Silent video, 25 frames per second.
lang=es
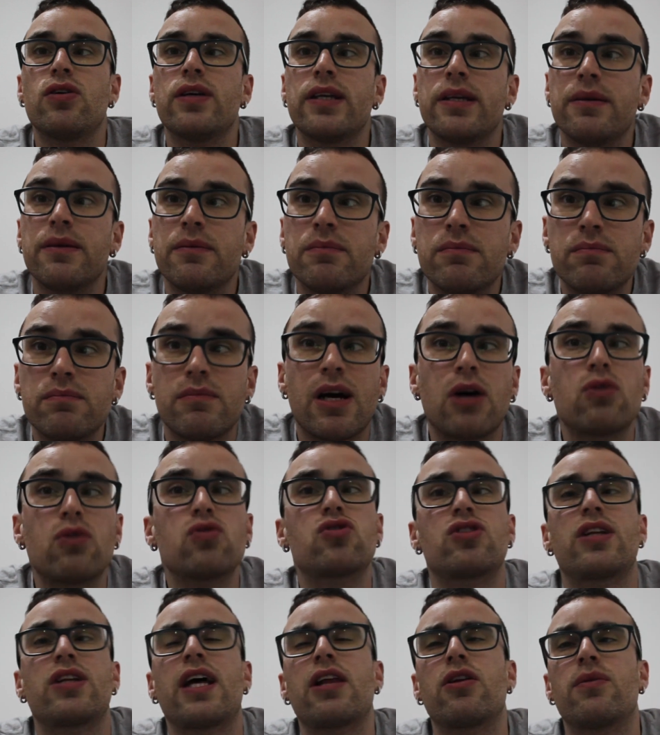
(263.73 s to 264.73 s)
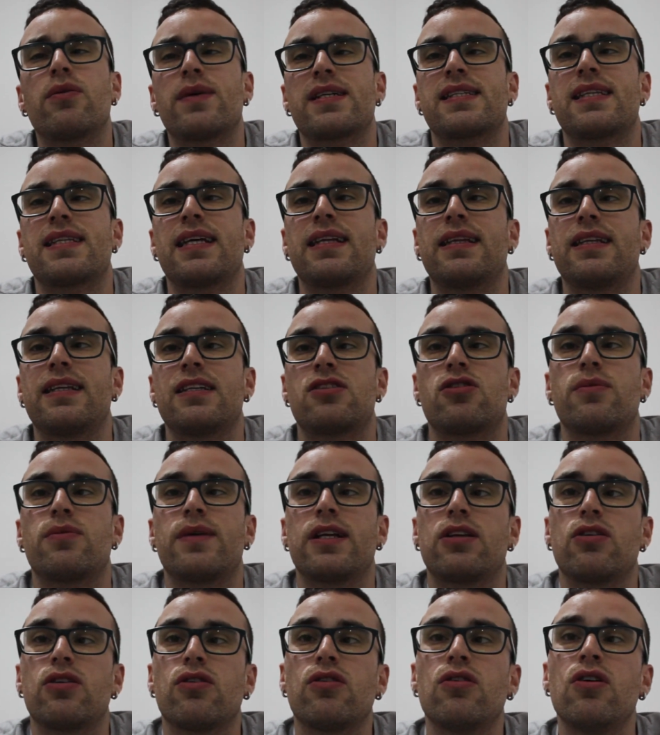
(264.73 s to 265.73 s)
Y me ha gustado bastante,
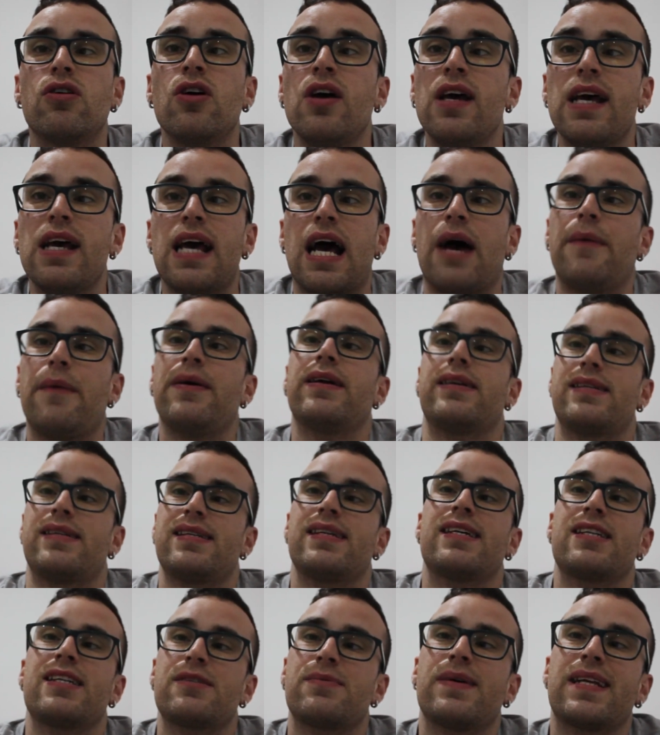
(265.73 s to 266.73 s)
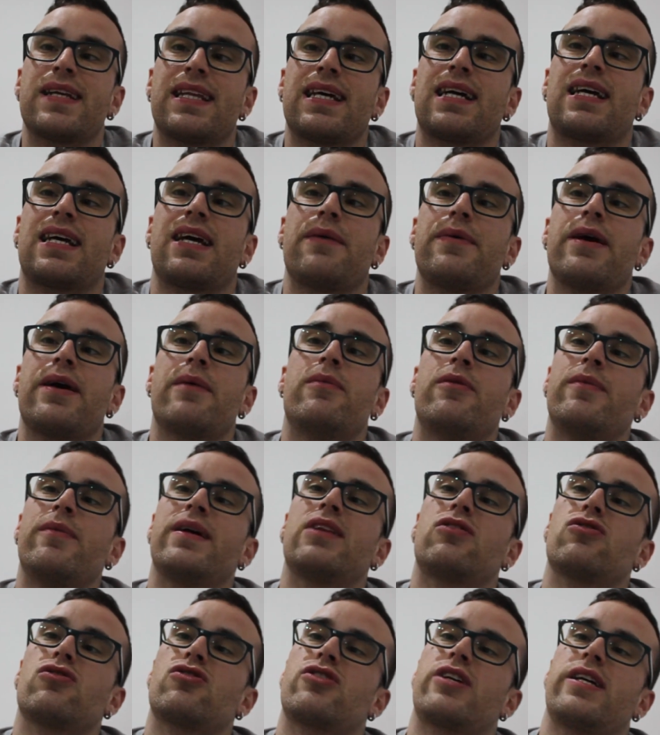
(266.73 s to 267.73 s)
sobre todo, a ver, sí que es verdad que había
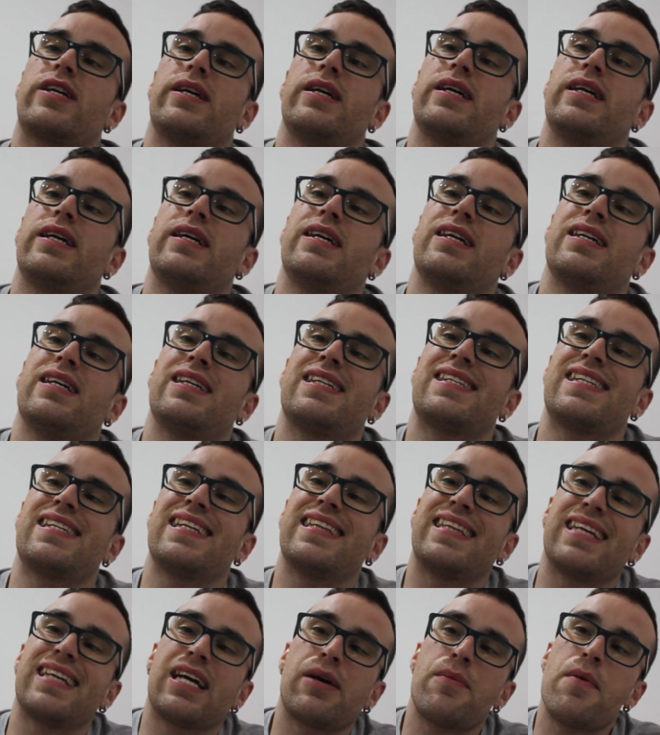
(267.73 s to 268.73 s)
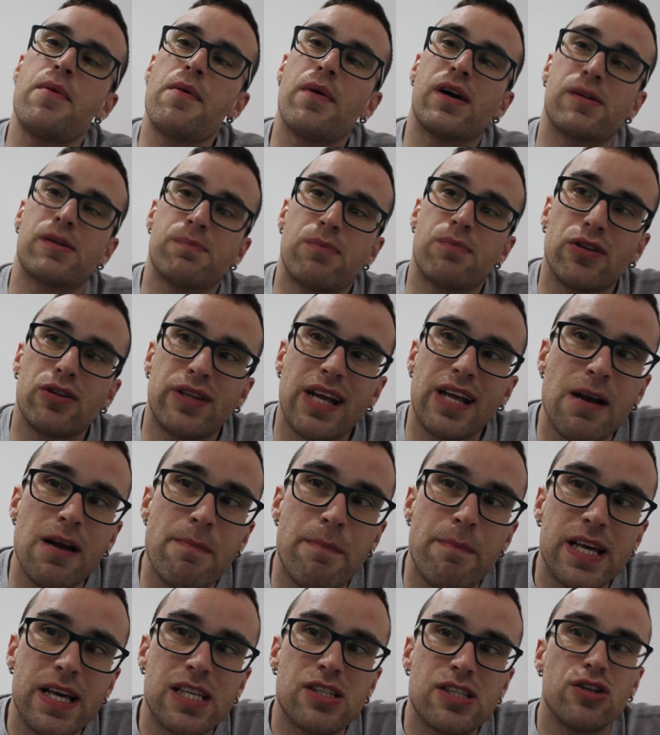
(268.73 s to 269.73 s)
momentos que sentía que me iba a explotar el
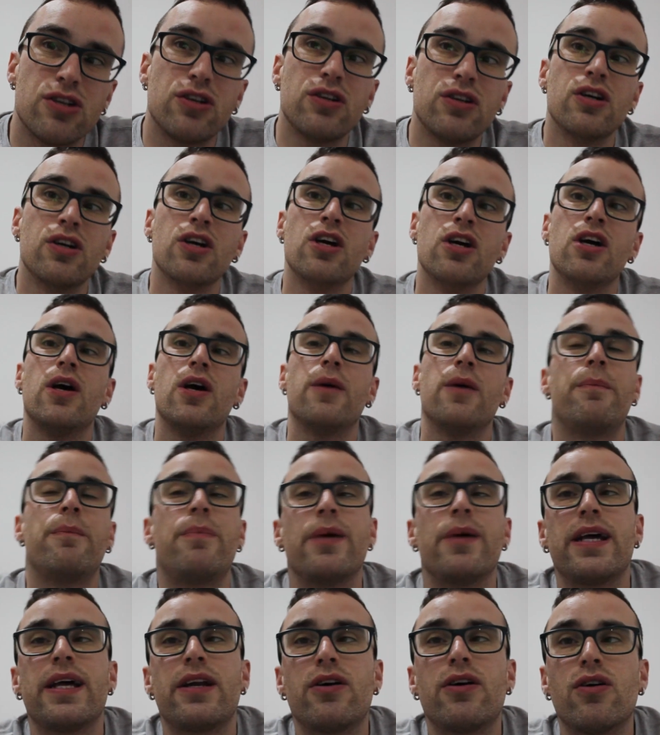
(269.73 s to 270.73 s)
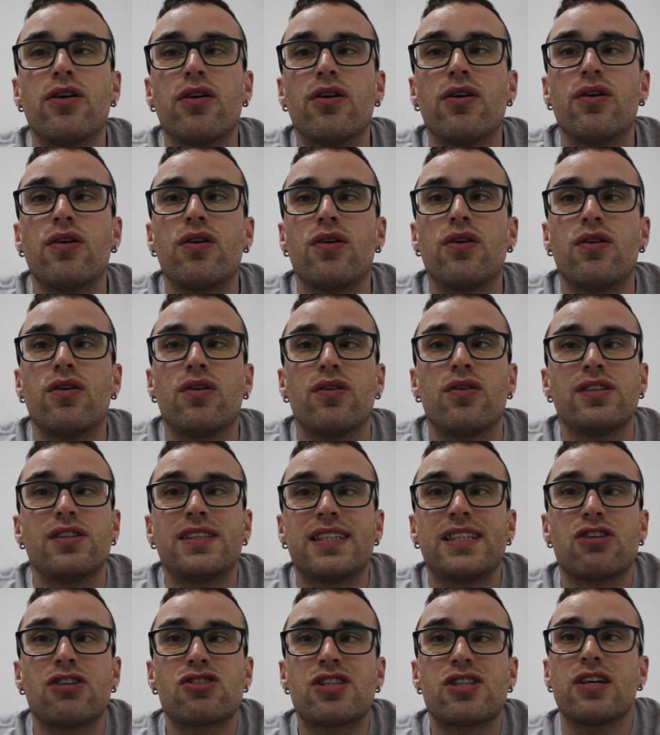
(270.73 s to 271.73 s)
pecho, pero
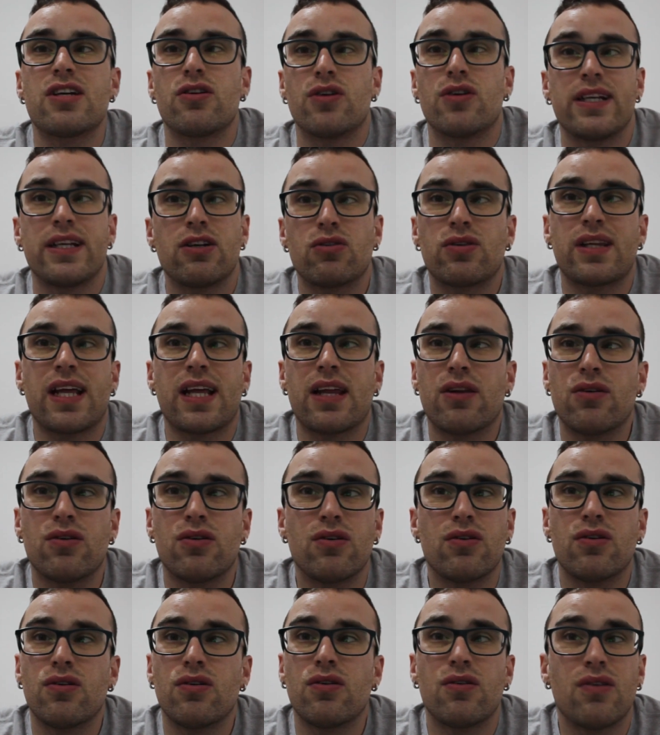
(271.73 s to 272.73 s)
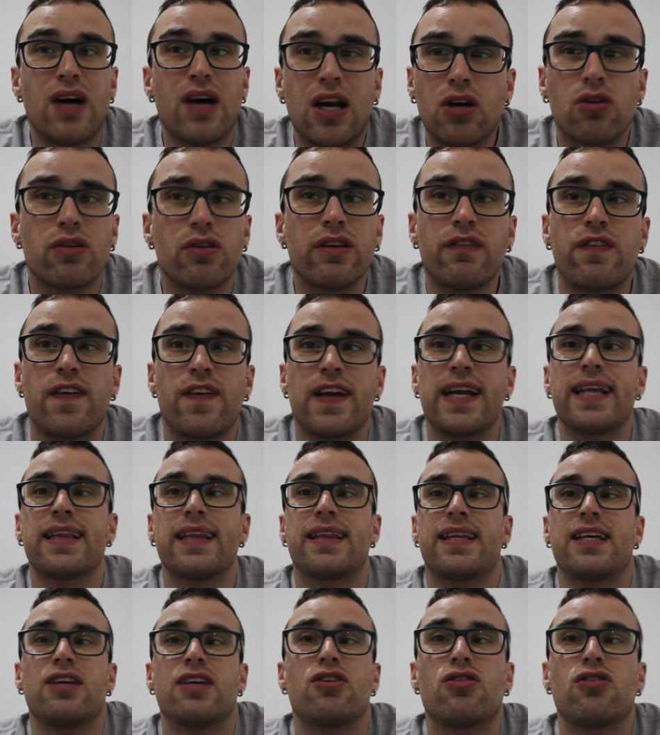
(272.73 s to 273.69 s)
ya os digo, he notado algo diferente.